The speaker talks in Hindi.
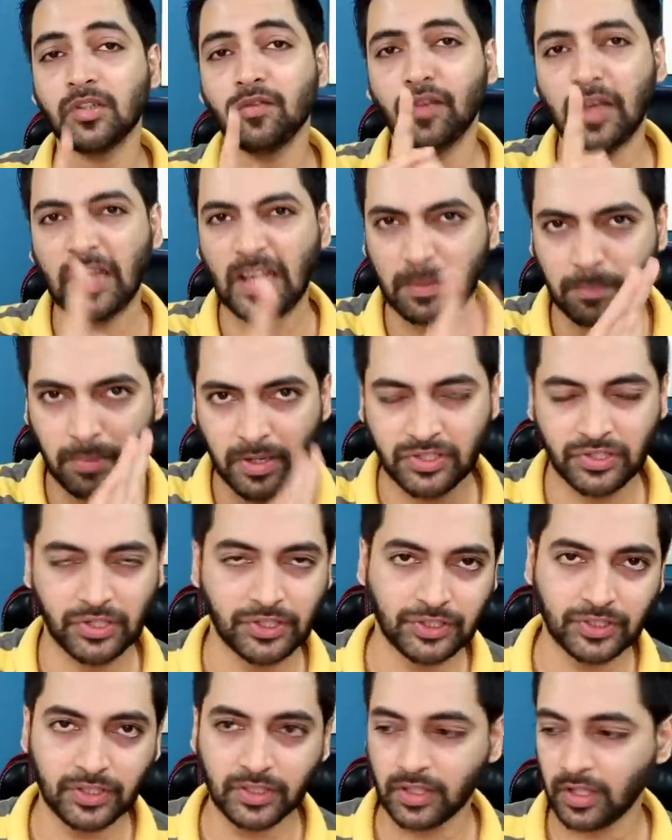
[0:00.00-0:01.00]
सिर्फ एक बार
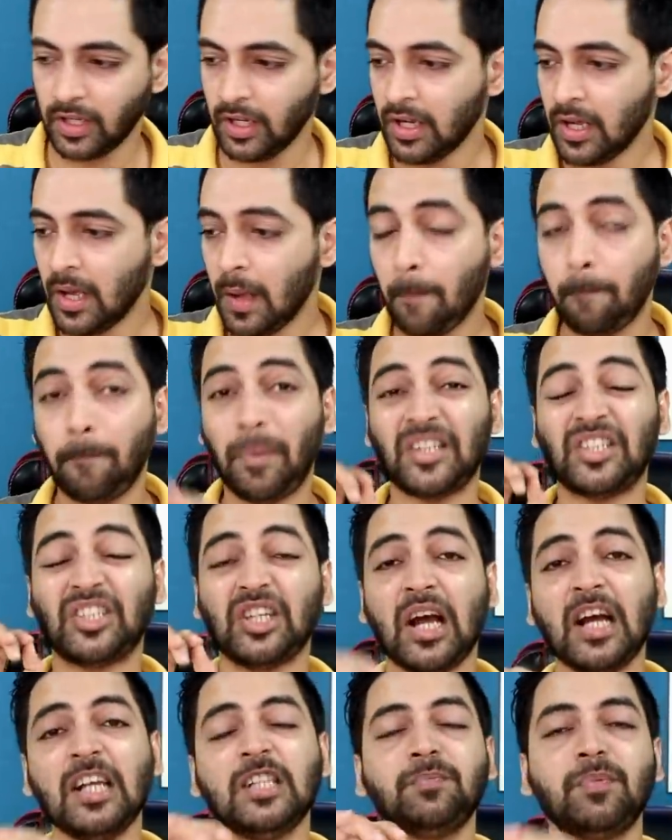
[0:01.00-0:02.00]
चार्ज करते हैं
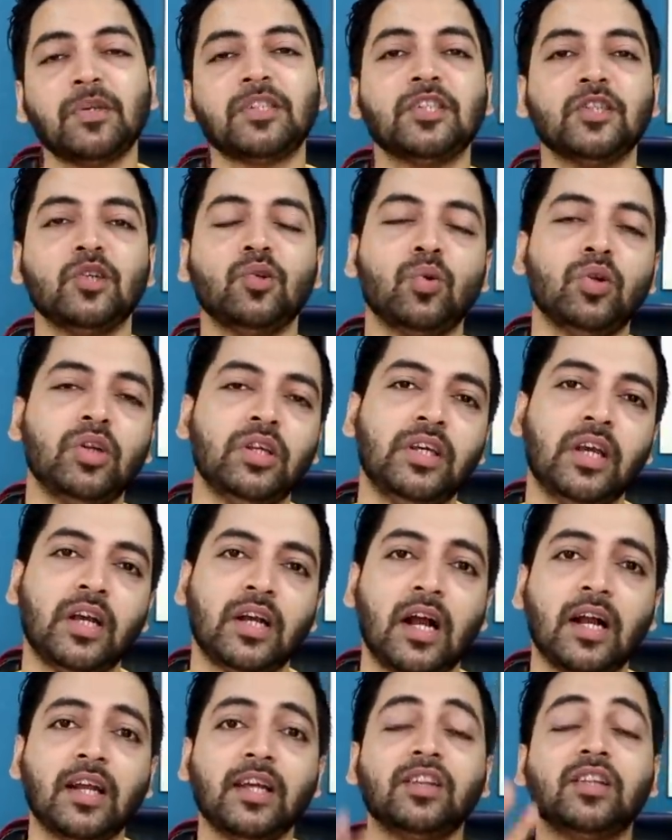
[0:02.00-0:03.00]
पचास परसेंट लोगों ने यह
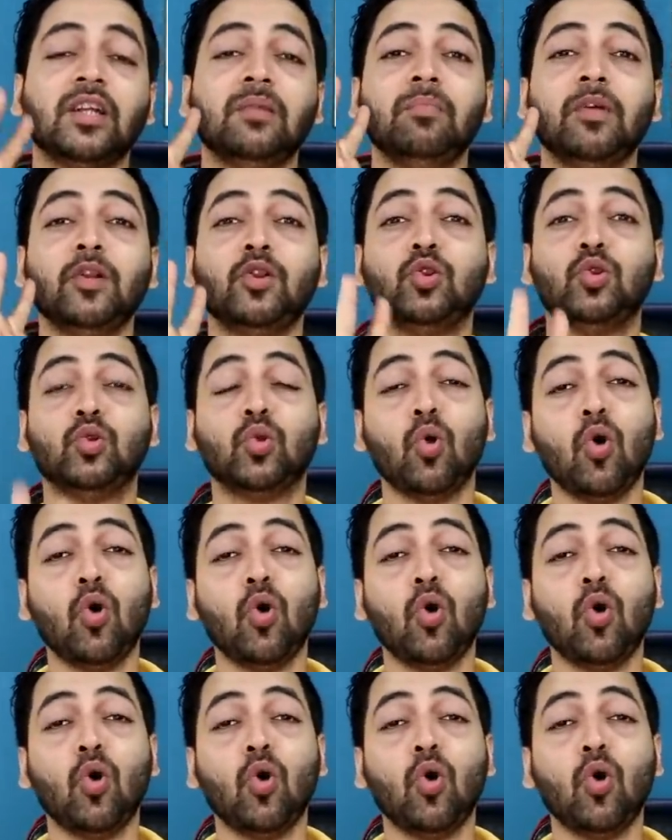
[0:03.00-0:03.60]
कहा कि दिन में